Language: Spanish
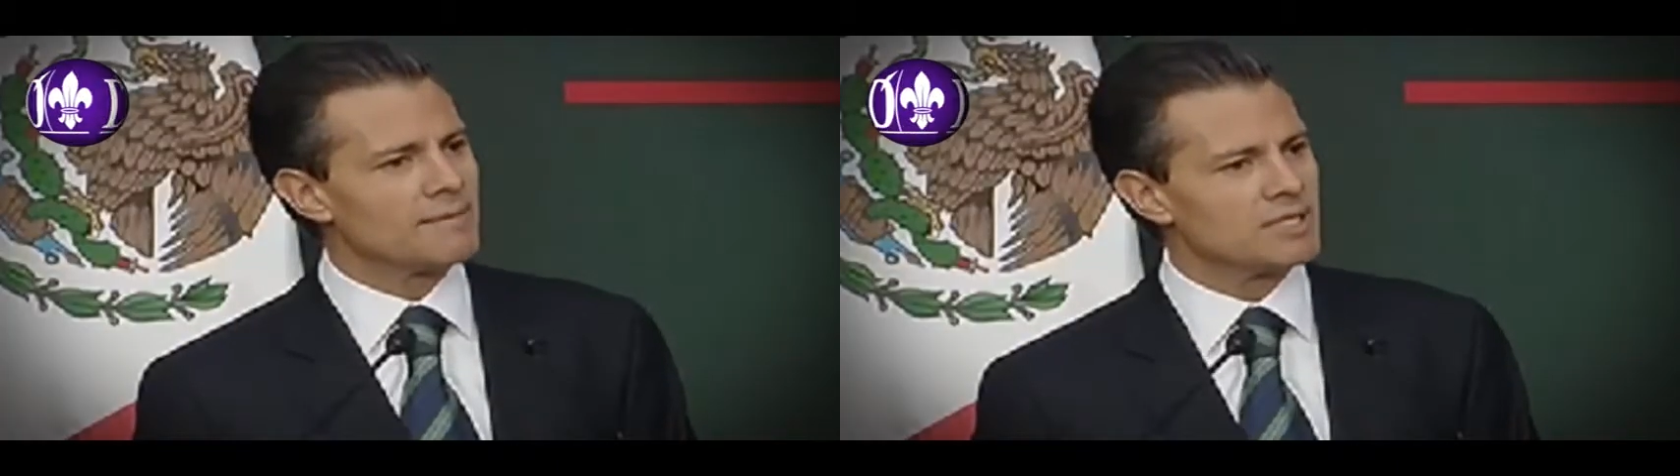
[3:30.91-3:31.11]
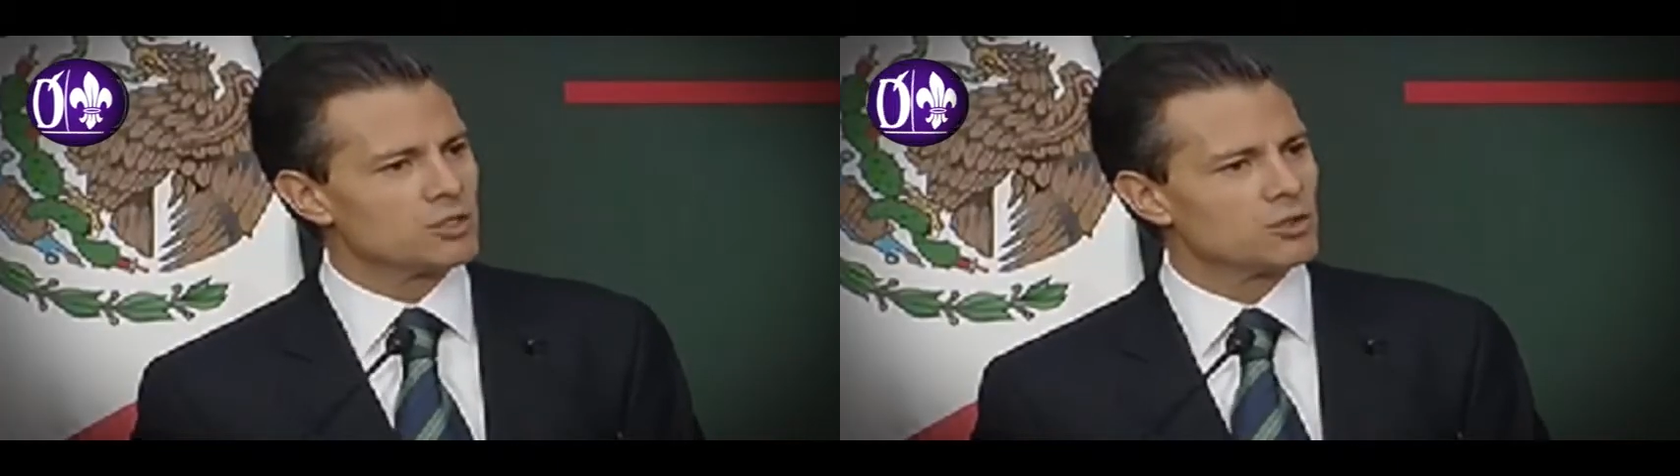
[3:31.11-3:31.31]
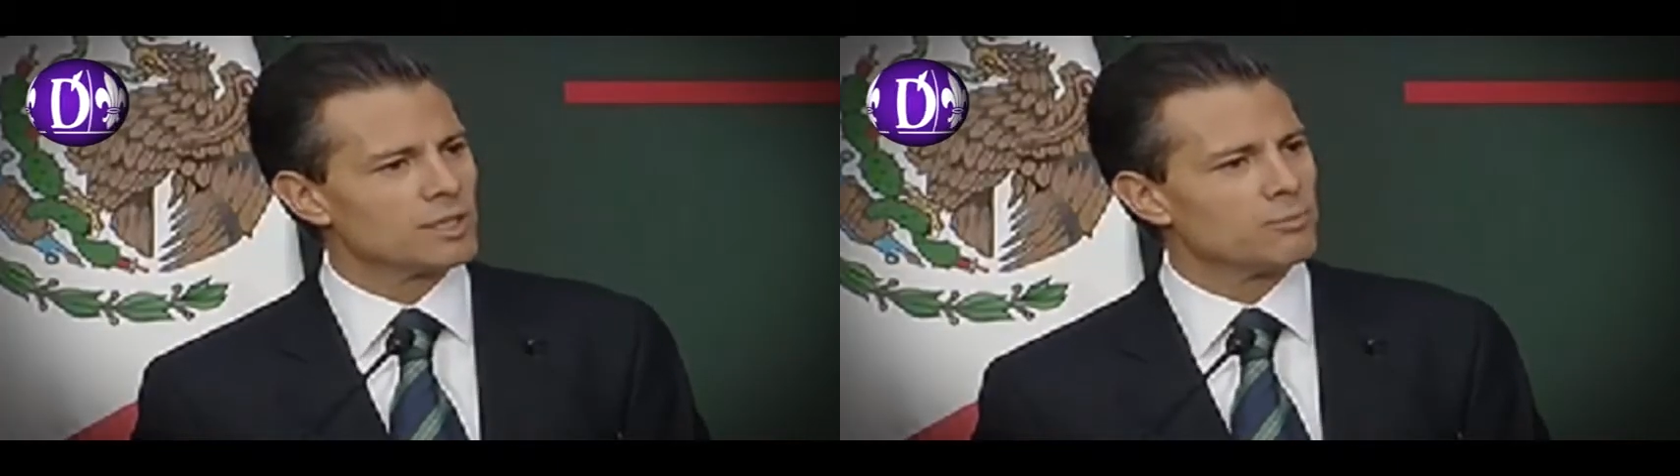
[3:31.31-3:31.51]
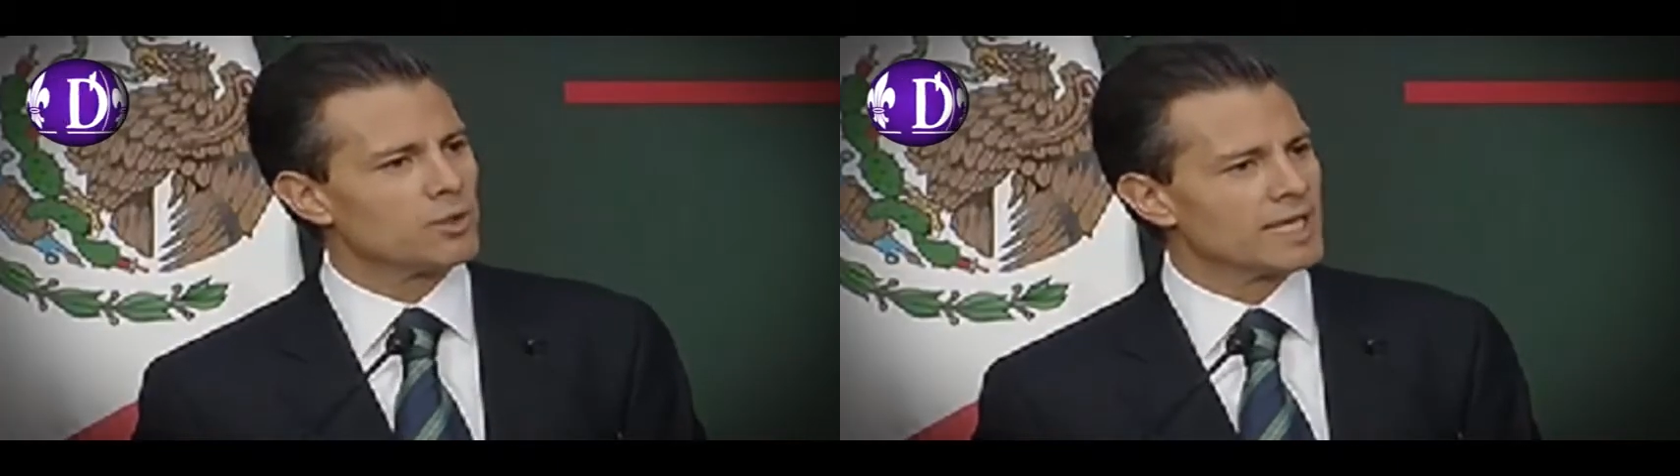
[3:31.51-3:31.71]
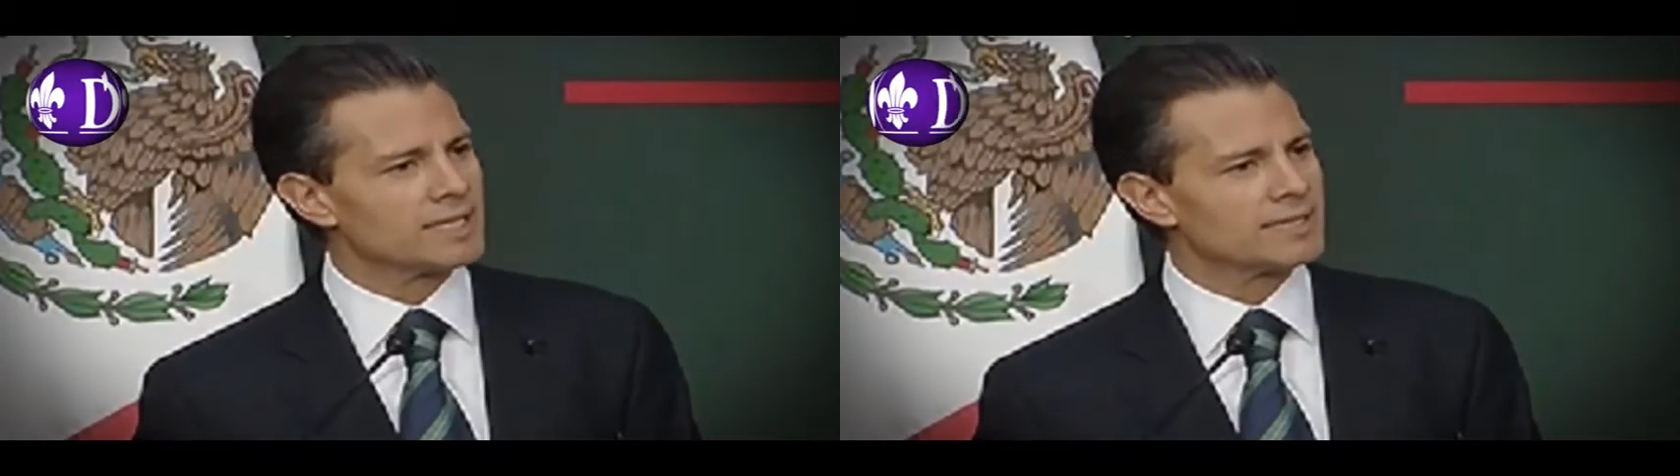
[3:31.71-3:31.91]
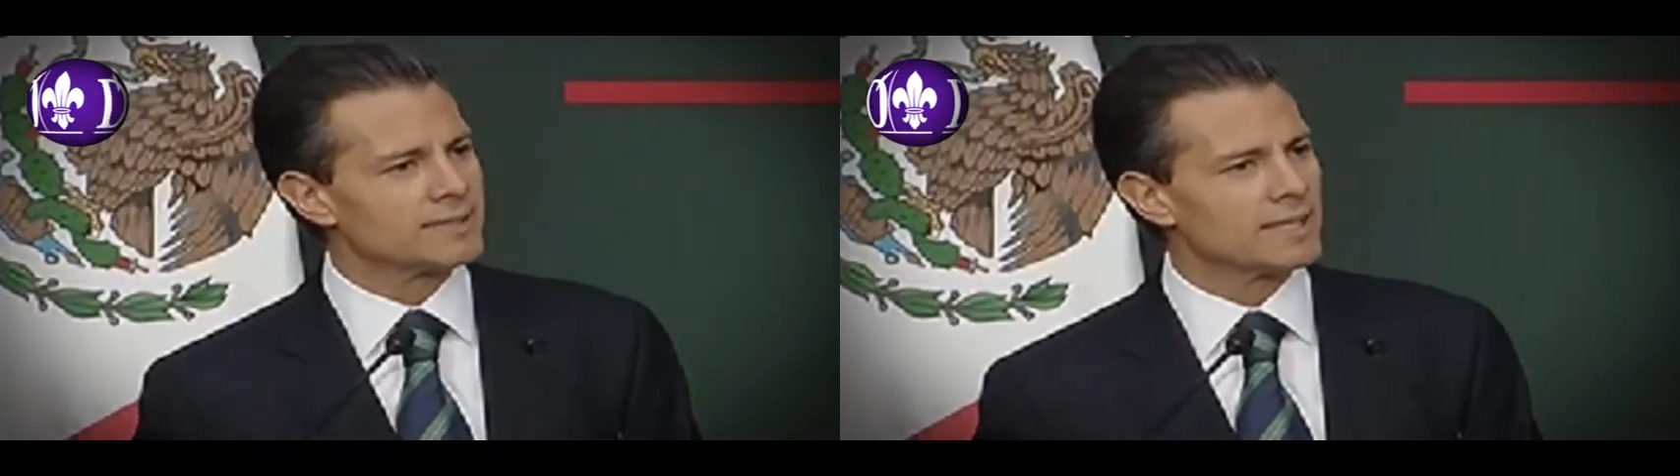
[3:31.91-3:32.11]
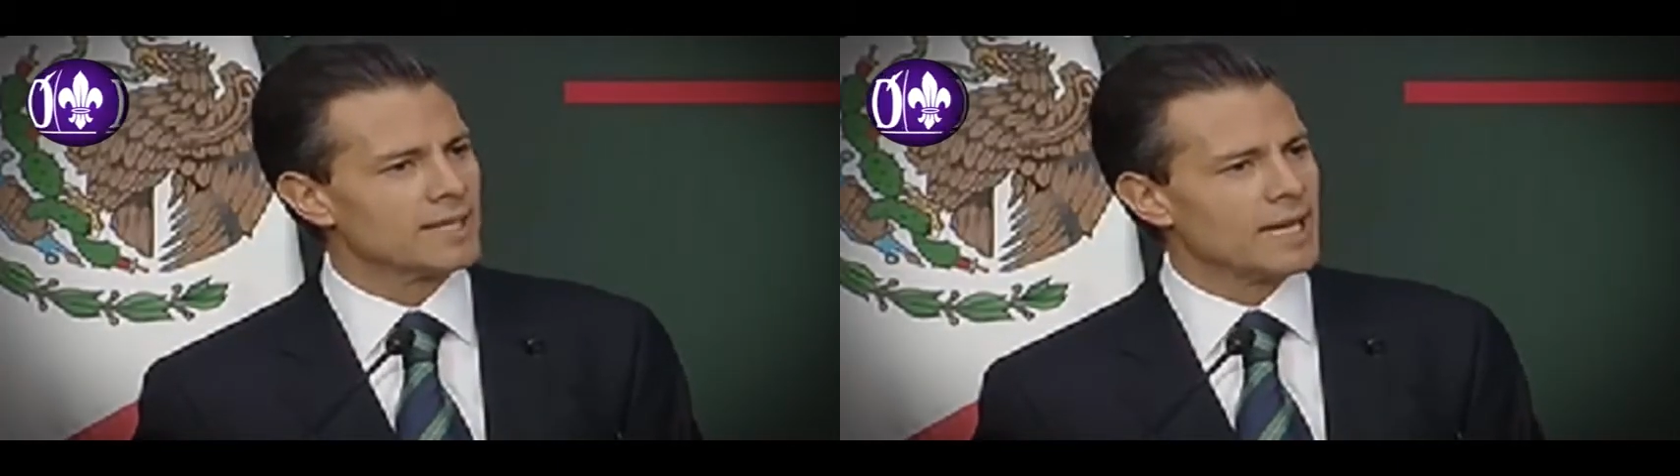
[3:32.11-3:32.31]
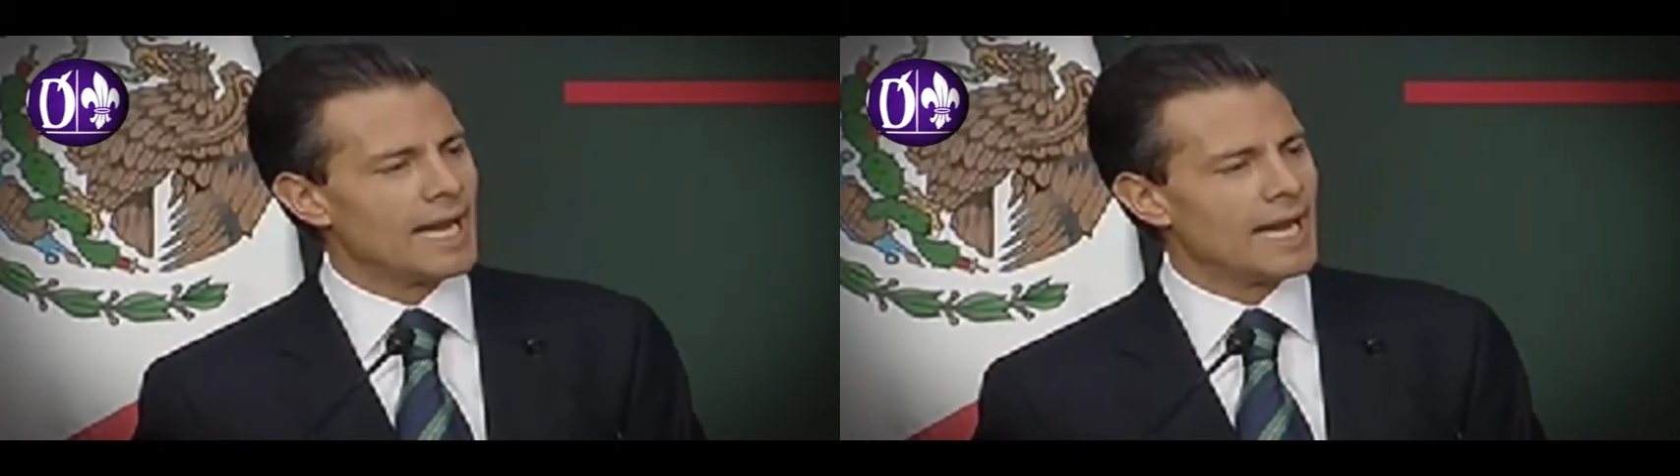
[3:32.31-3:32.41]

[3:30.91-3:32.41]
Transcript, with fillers: división de poderes,